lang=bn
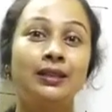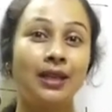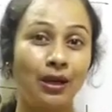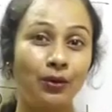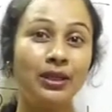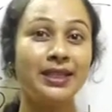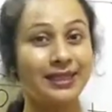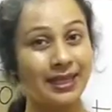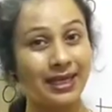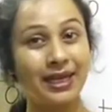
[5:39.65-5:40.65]
তাহলে
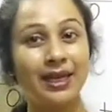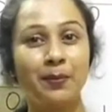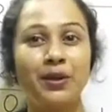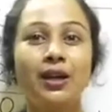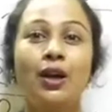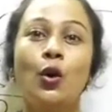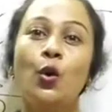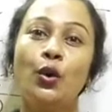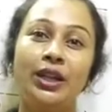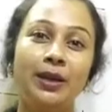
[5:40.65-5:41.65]
সেখানে আমরা
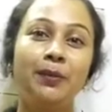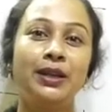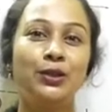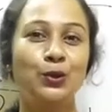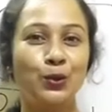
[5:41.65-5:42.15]
অনেকবার